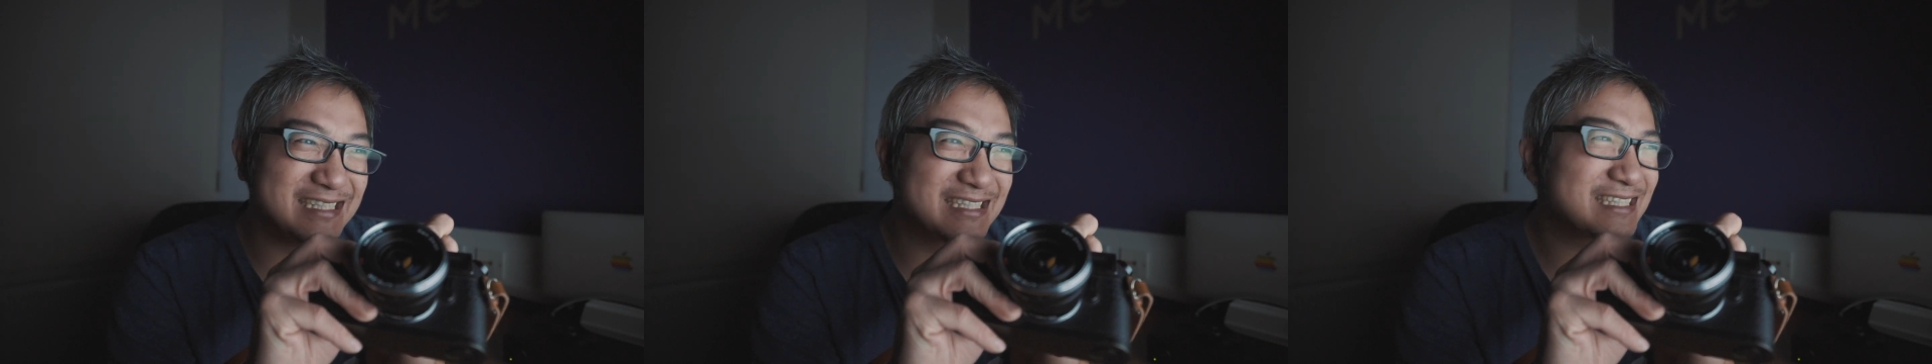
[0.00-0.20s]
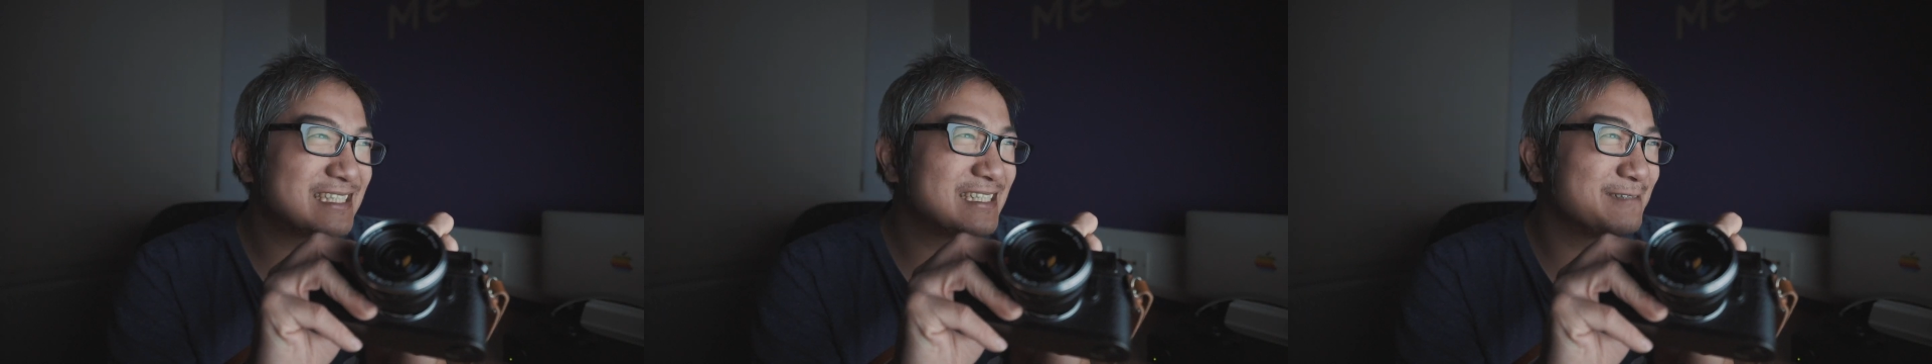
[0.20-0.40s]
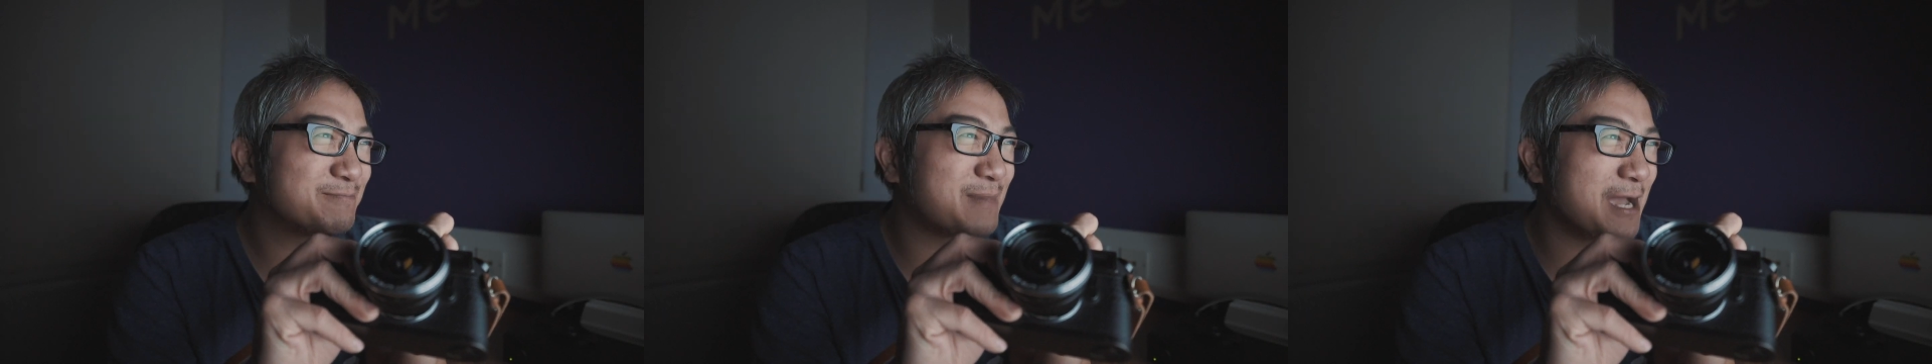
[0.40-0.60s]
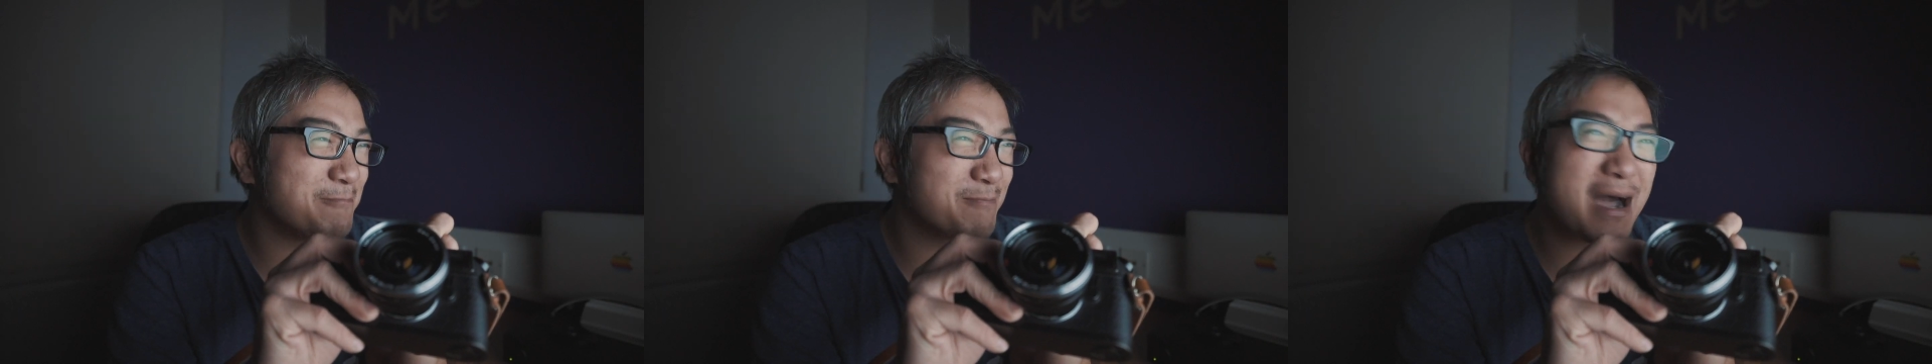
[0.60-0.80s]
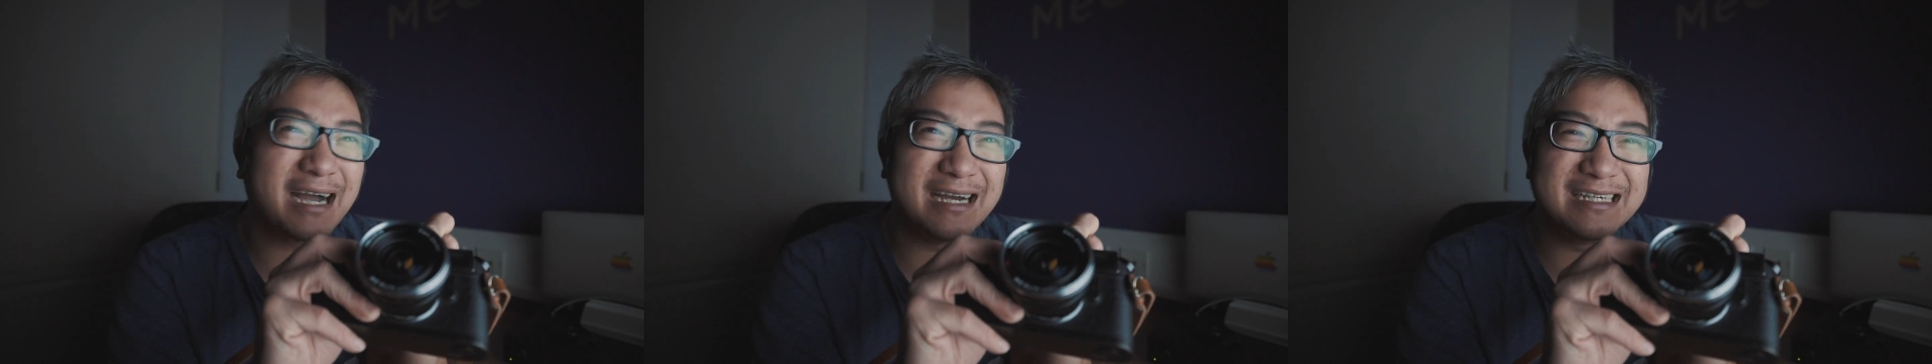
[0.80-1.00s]
四百
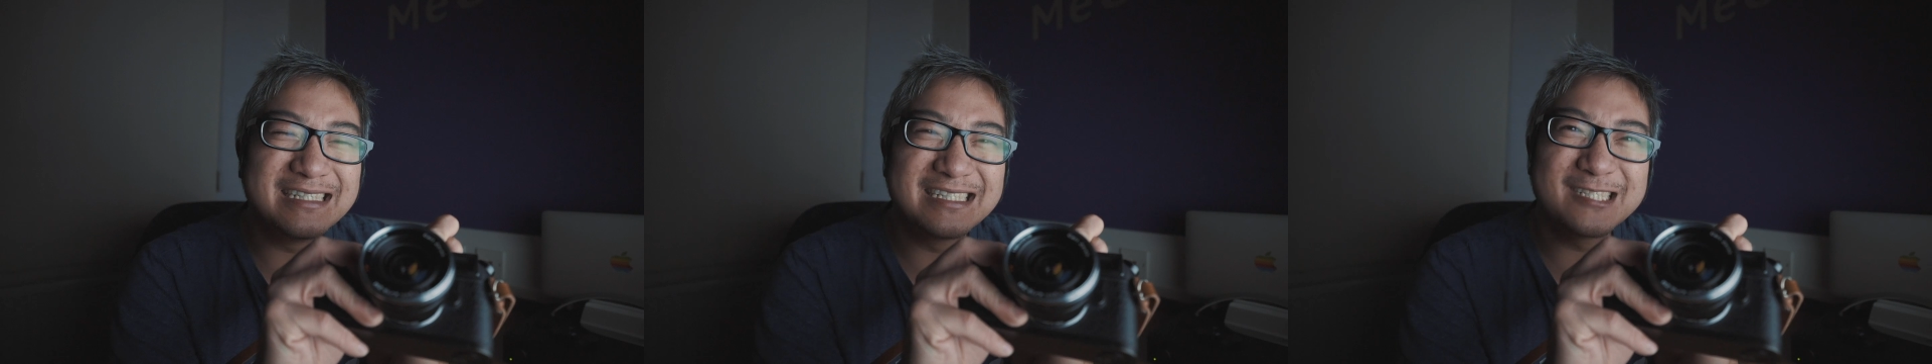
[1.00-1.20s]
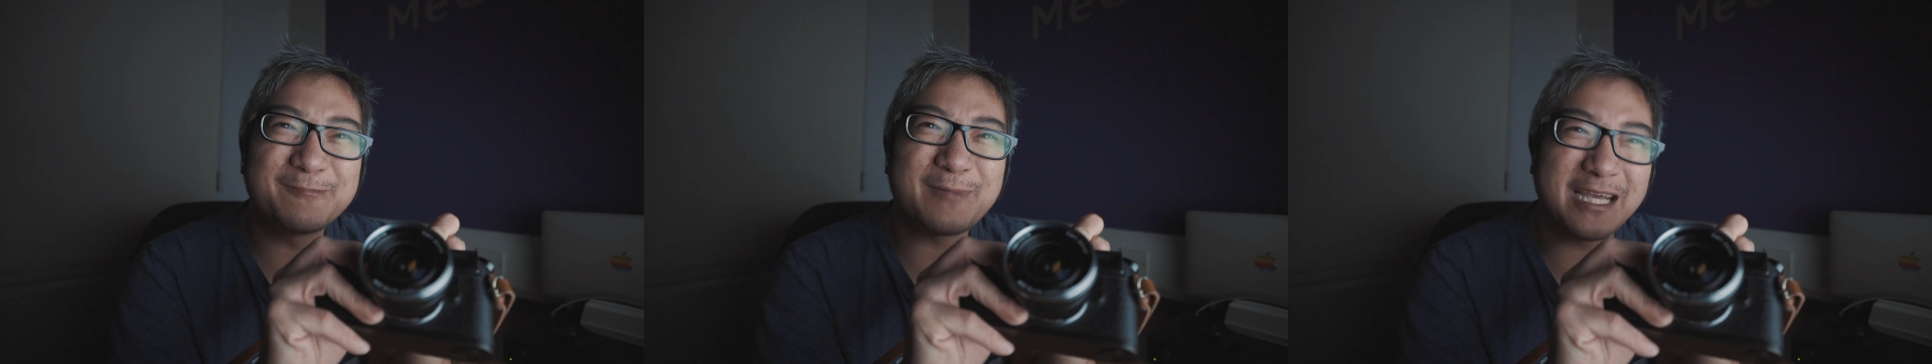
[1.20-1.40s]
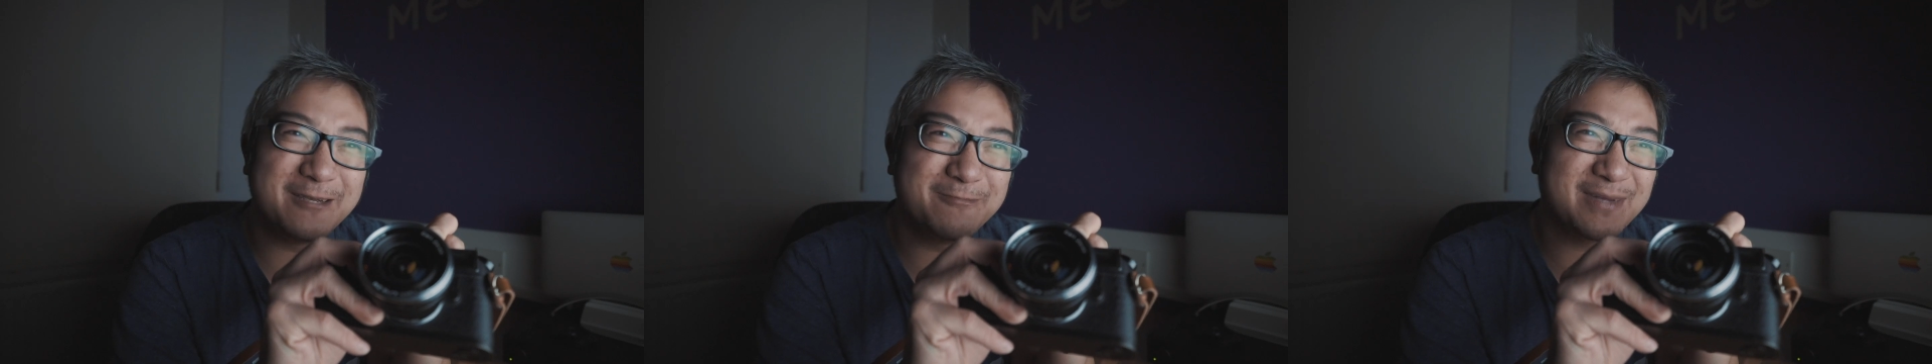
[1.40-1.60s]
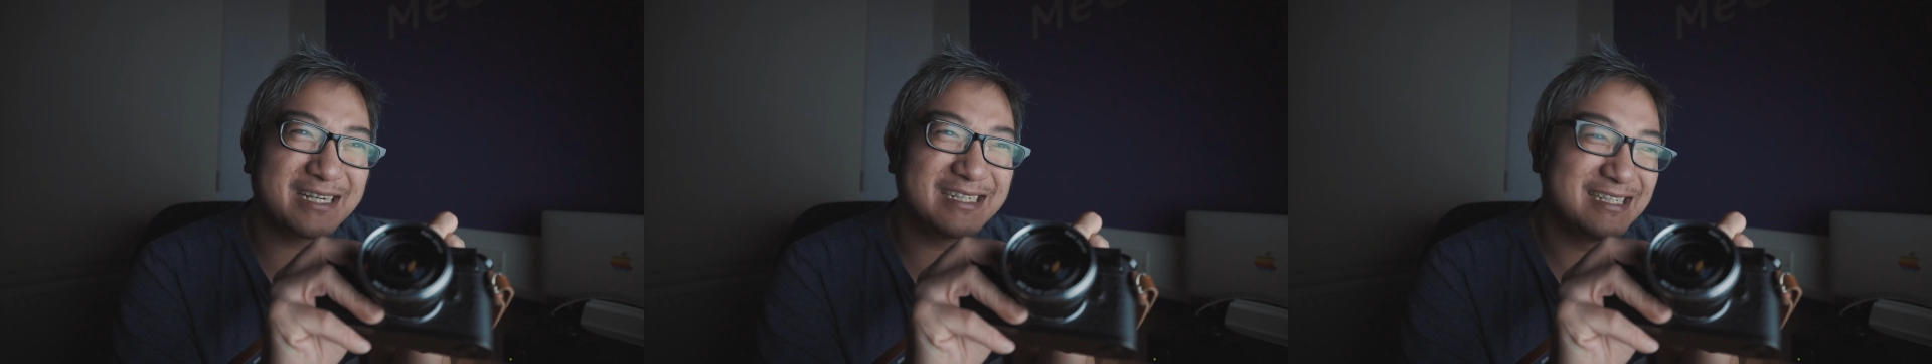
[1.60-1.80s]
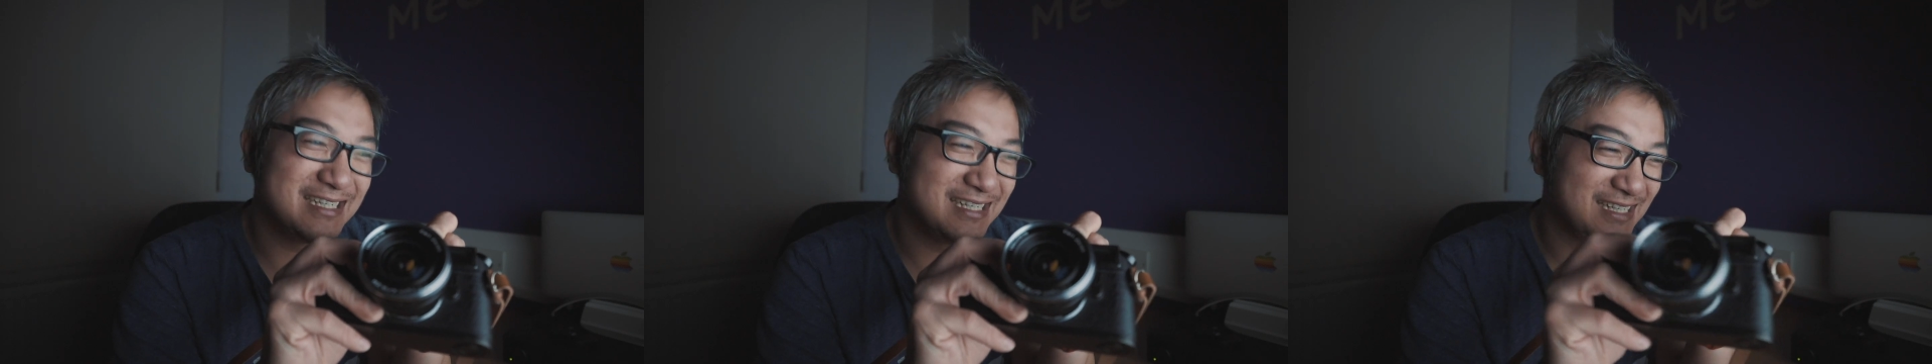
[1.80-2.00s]
磅，四百英镑，